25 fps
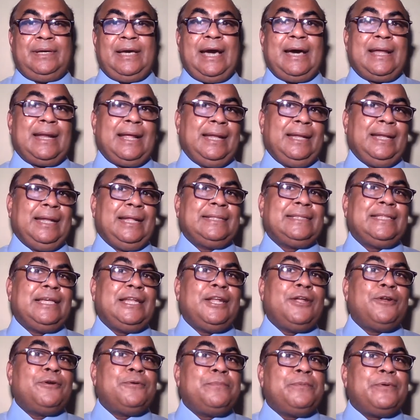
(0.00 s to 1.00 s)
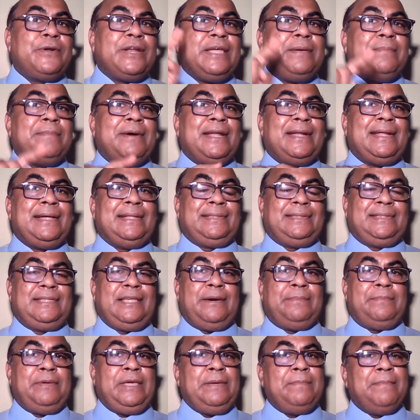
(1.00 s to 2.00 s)
আর আল্লাহ তালার উপর ইমান আনতে
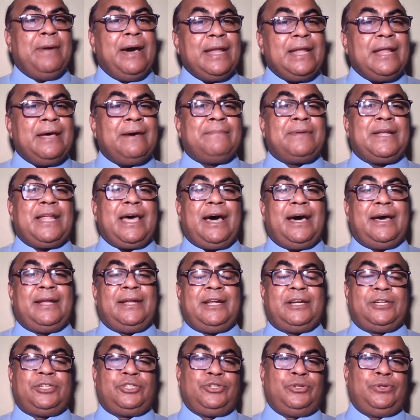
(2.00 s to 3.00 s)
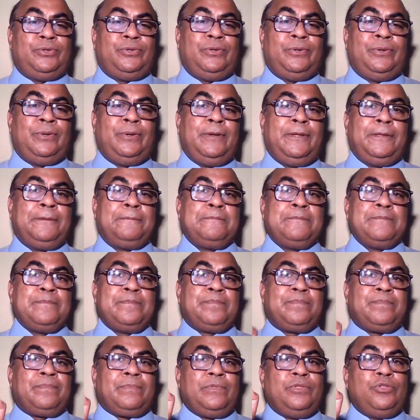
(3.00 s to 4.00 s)
হবে ইমান আনার জন্য
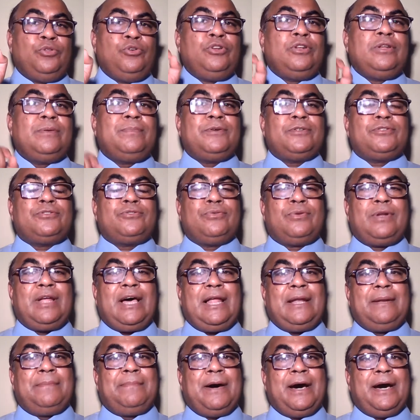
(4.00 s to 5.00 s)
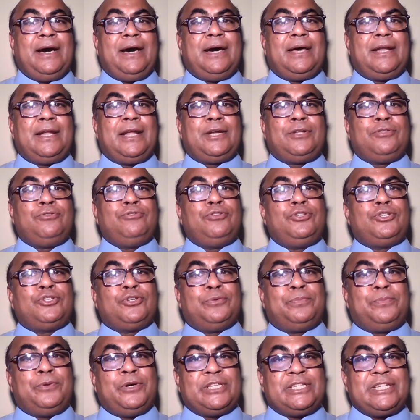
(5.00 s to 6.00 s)
দুই নম্বর সুরা আল বাকারার
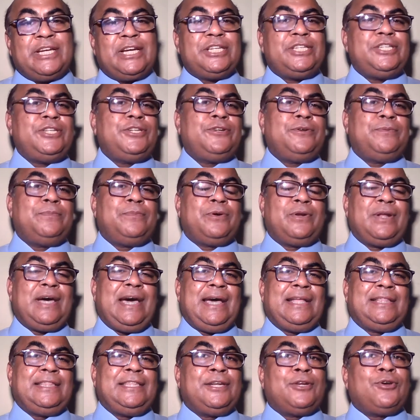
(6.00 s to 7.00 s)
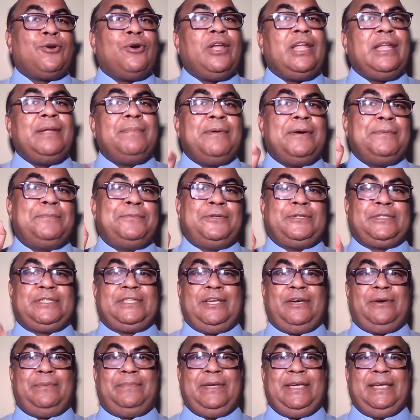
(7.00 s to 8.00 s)
দুইশো পঁচাশি নম্বর আয়াতের কলেমা
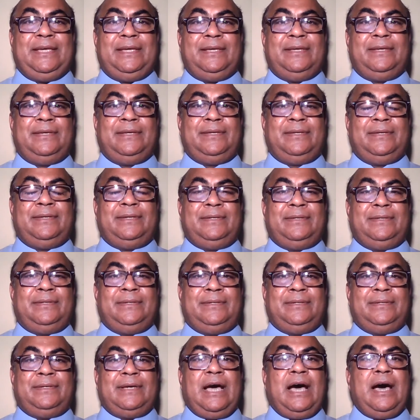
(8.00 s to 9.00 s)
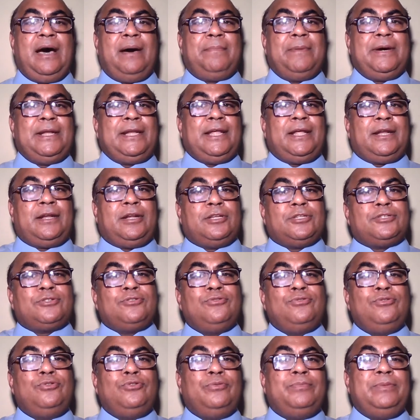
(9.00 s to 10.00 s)
পড়তে হবে আমানা
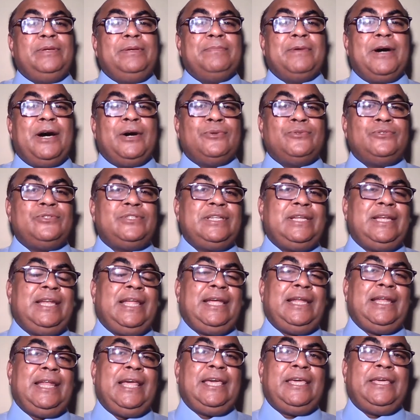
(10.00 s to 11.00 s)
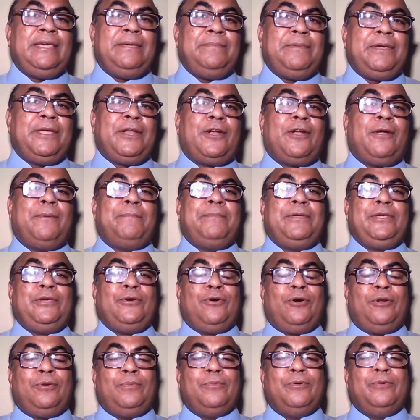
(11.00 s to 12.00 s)
রসুল বিমা রব্বি
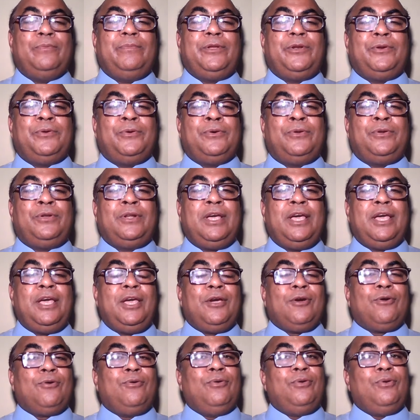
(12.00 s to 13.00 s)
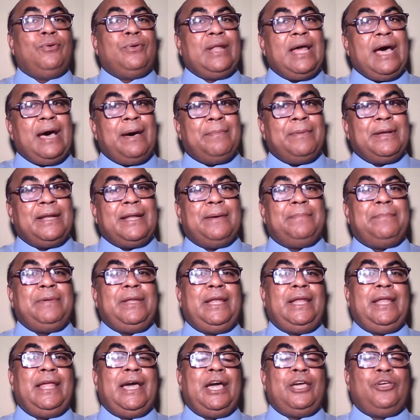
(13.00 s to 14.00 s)
মুমিনুন আমানা
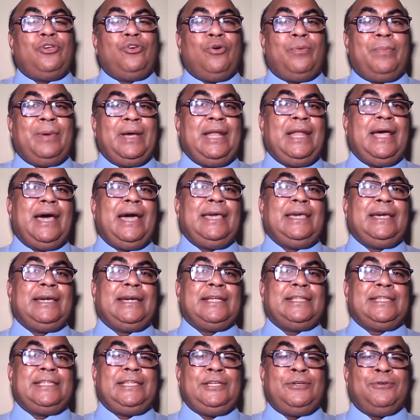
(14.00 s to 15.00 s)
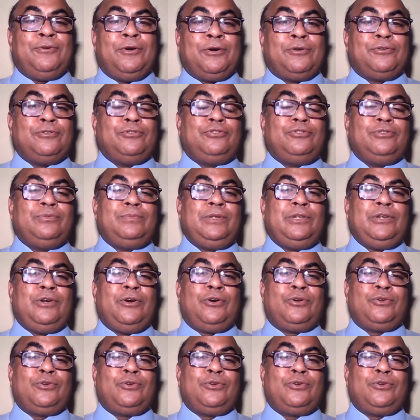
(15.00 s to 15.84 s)
বিল্লাহি কুতুবি